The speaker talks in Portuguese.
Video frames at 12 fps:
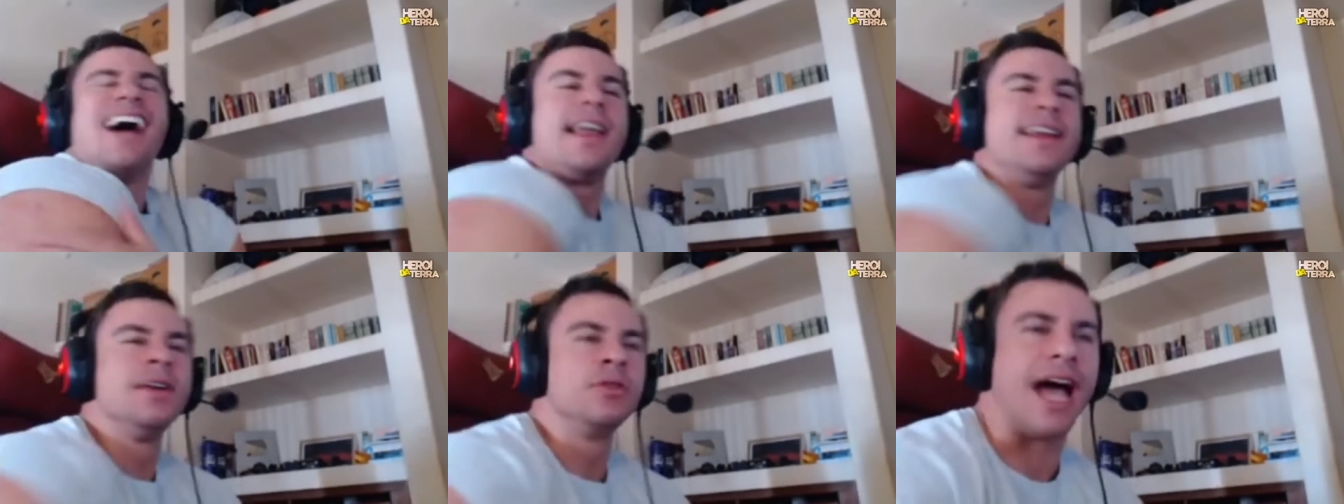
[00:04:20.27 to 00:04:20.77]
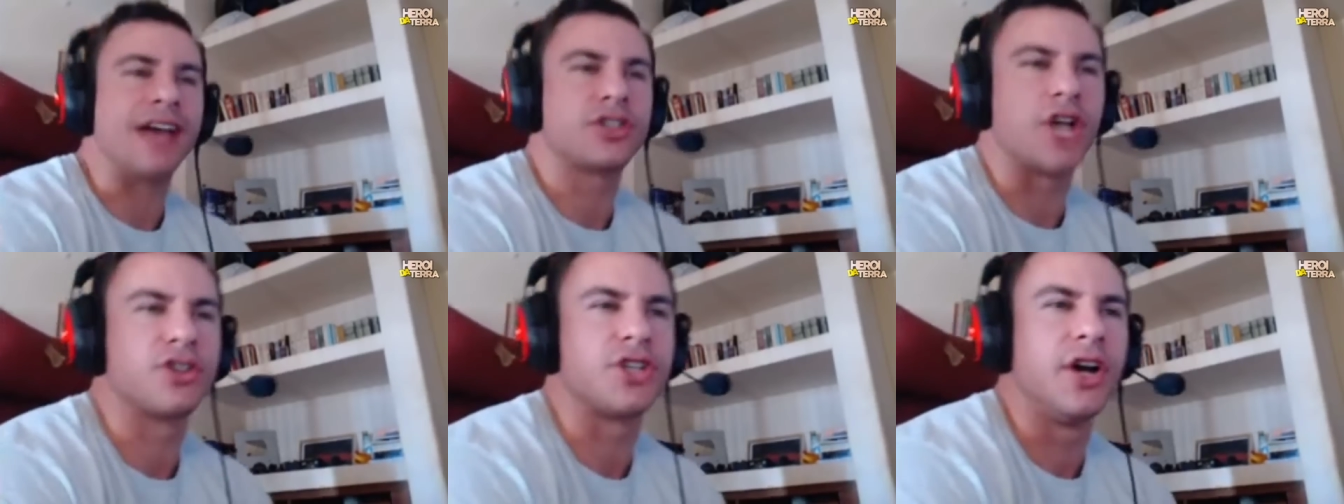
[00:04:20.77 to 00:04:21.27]
ele não dá
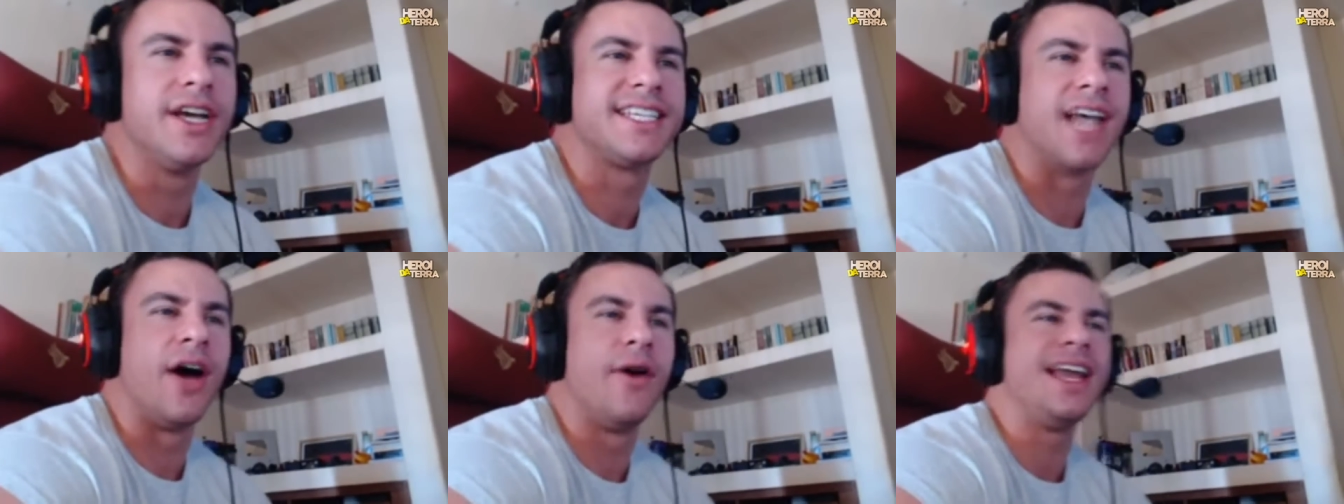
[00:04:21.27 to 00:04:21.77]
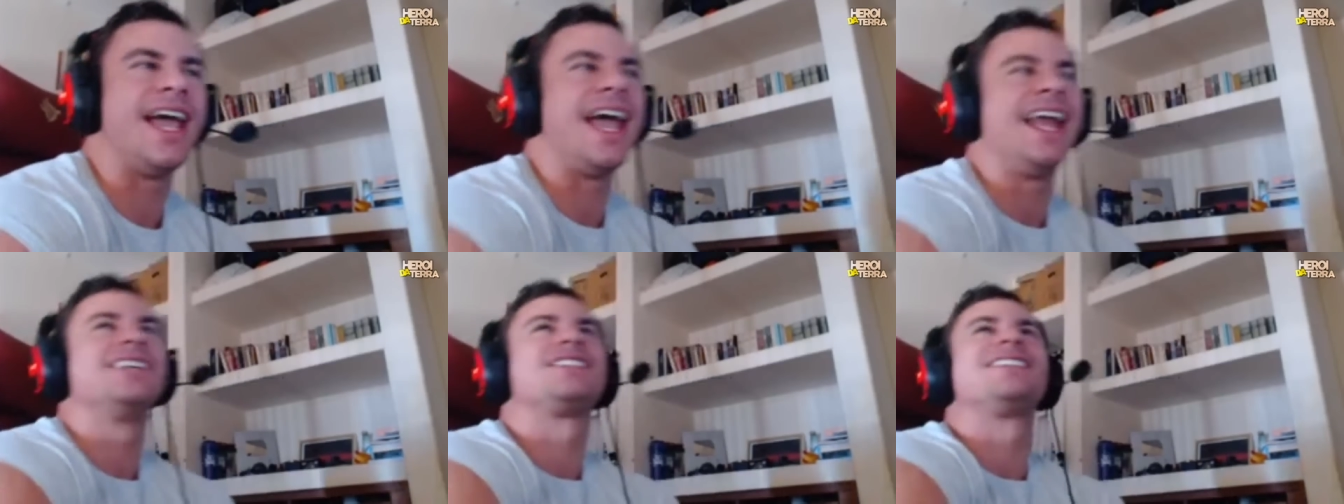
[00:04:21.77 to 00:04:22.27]
só o sorrisão, ele,
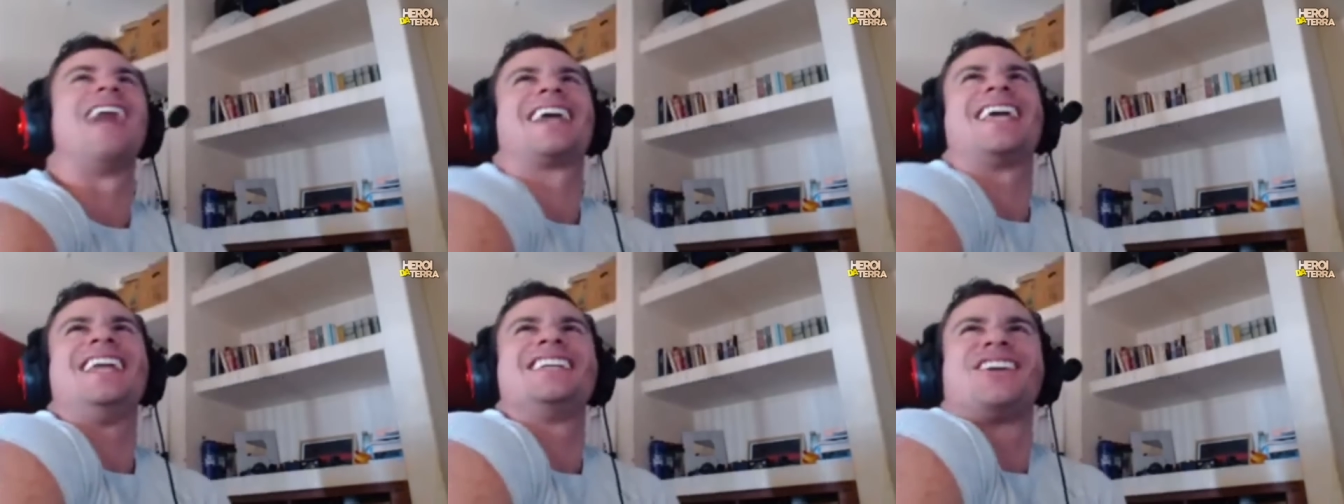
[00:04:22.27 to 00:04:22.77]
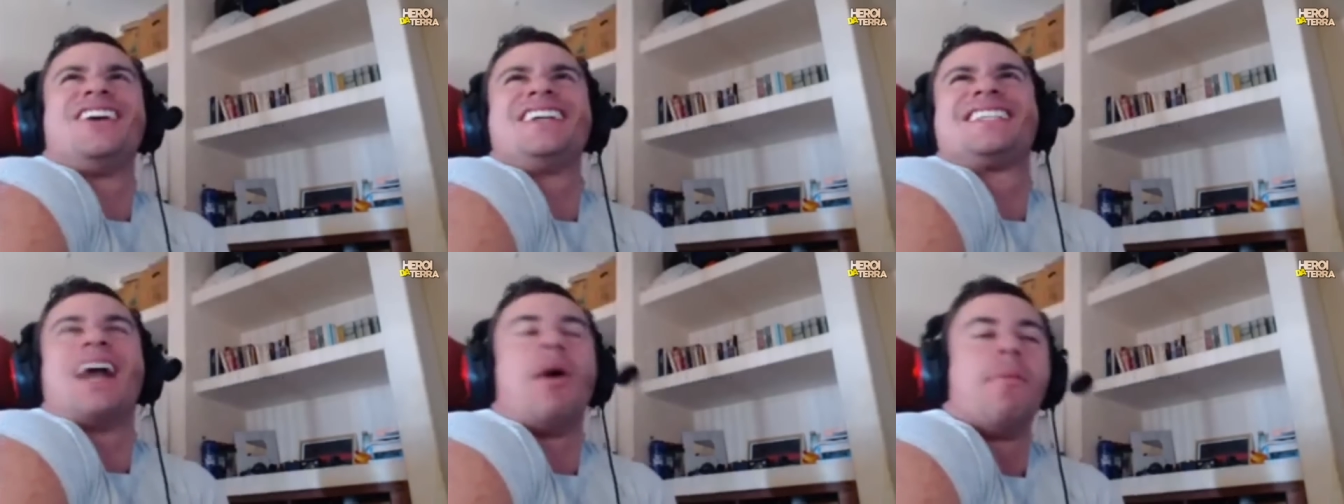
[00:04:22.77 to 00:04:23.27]
ele dá aquele
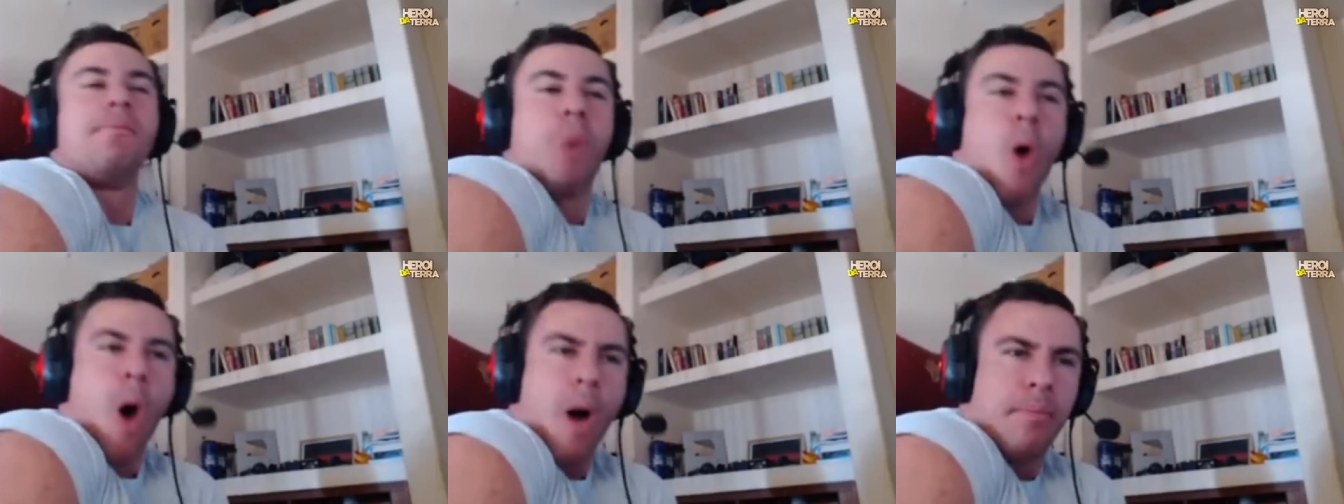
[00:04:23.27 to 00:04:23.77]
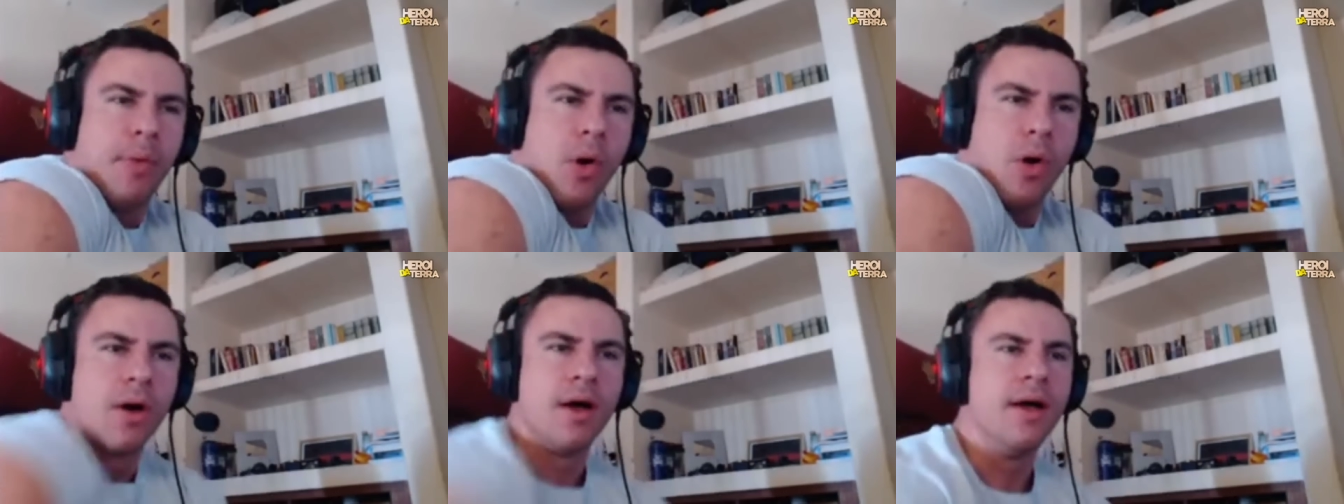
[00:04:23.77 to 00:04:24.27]
sorrisão
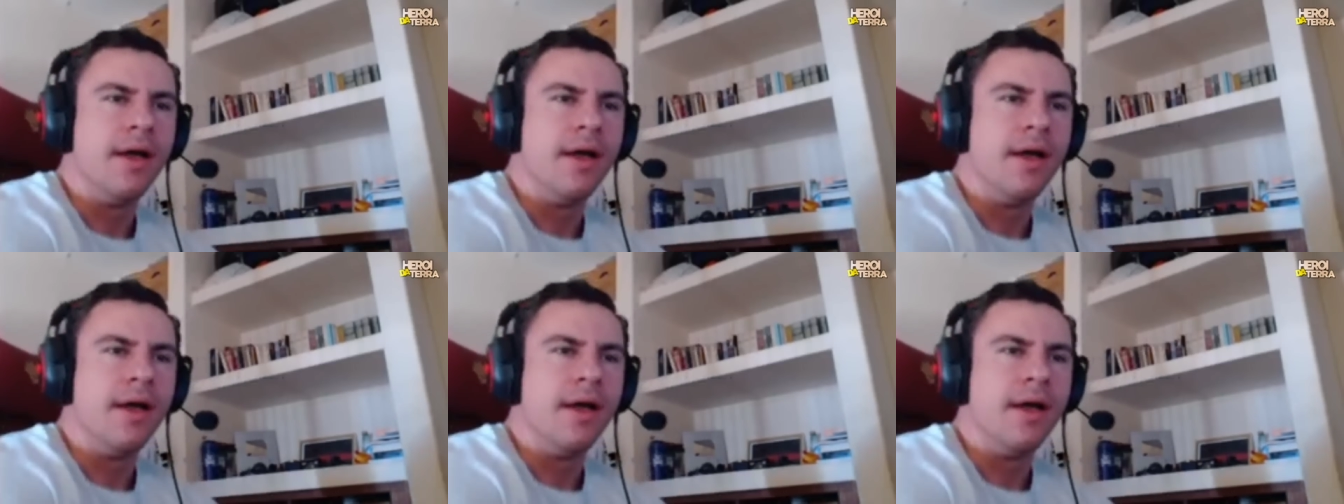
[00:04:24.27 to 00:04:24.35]
bobo,